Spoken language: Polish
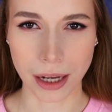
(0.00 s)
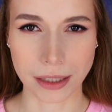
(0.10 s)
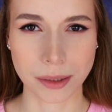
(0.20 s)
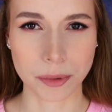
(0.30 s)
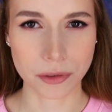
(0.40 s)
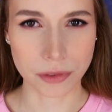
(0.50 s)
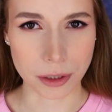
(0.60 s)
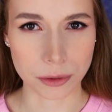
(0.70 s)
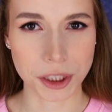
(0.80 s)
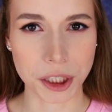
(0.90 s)
ale na
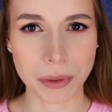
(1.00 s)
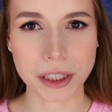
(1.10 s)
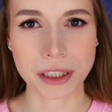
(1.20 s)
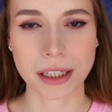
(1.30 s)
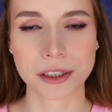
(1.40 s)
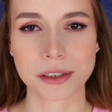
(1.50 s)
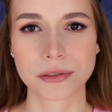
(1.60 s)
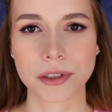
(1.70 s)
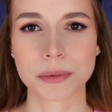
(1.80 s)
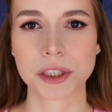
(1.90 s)
profilu dzieliła się także
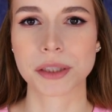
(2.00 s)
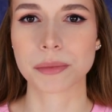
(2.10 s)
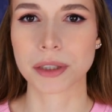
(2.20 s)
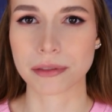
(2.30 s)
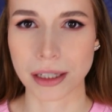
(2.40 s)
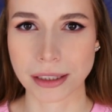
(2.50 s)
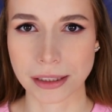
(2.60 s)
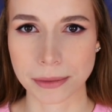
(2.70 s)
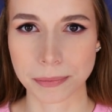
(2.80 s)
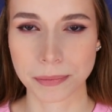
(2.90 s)
swoim życiem
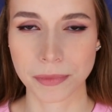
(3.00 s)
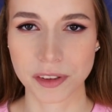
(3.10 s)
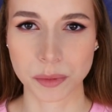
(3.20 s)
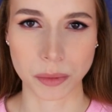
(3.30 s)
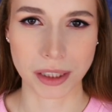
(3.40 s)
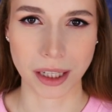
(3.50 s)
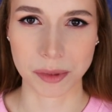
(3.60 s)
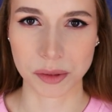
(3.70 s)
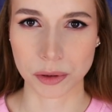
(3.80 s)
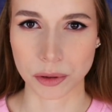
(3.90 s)
prywatnym,
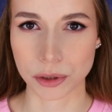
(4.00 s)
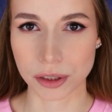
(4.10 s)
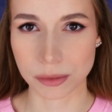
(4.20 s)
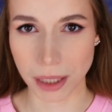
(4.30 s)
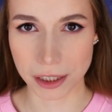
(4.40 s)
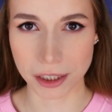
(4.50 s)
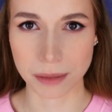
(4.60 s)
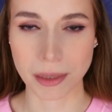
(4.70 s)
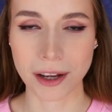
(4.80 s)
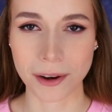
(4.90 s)
wspomnieniami z podróży z
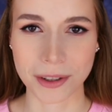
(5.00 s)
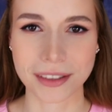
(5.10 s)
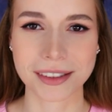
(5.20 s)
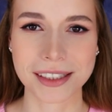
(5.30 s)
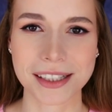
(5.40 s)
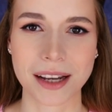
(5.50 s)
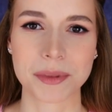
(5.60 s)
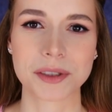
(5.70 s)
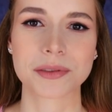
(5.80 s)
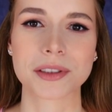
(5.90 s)
mężem oraz
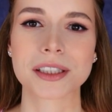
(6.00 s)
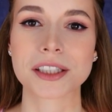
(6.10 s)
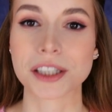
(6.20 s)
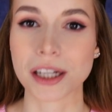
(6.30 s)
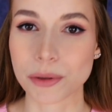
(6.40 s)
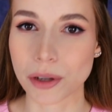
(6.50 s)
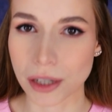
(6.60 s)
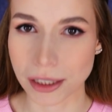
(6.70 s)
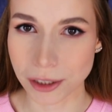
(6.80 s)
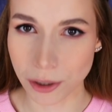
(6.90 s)
zdjęciami swoich trzech
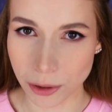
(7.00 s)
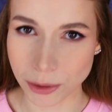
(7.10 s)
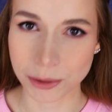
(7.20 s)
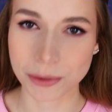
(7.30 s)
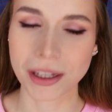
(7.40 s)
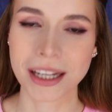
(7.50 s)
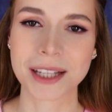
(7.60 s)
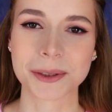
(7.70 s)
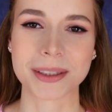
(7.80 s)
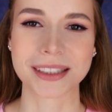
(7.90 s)
ukochanych kotów,
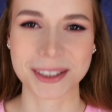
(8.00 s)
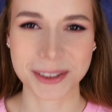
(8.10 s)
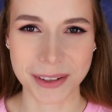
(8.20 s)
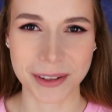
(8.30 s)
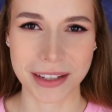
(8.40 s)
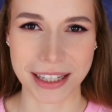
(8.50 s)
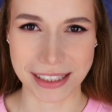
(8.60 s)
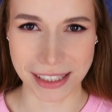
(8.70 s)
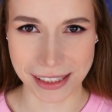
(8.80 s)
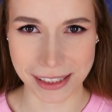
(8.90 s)
które traktowały jak
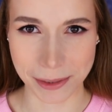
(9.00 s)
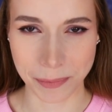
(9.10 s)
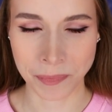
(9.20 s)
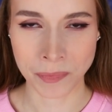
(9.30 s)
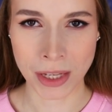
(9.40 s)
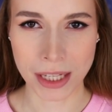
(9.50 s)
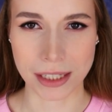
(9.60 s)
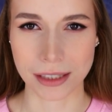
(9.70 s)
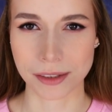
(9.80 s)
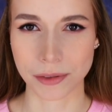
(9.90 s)
dzieci.
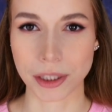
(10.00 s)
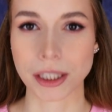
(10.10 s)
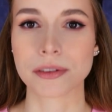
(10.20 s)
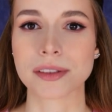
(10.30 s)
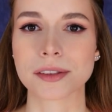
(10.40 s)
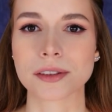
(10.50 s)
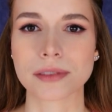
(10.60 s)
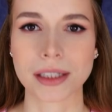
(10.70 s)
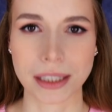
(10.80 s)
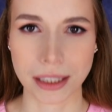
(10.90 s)
Dzięki swojej
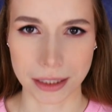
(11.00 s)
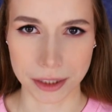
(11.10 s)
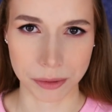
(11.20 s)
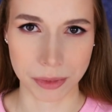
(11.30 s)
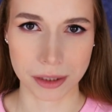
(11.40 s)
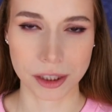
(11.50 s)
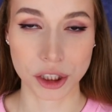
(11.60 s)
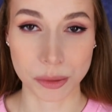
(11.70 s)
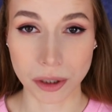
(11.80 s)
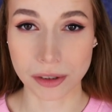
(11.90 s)
niekwestionowanej charyzmie
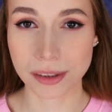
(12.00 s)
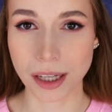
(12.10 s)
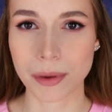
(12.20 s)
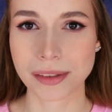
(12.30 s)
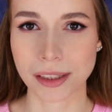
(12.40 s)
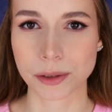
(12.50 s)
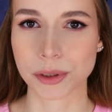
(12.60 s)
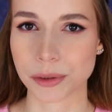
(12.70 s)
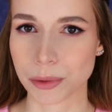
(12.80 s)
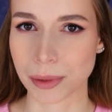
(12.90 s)
szybko zyskała
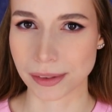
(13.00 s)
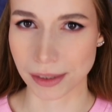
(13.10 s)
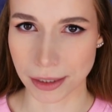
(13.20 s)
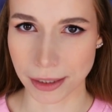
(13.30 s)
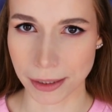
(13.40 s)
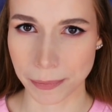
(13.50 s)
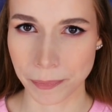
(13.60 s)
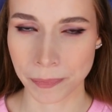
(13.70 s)
status influencerki.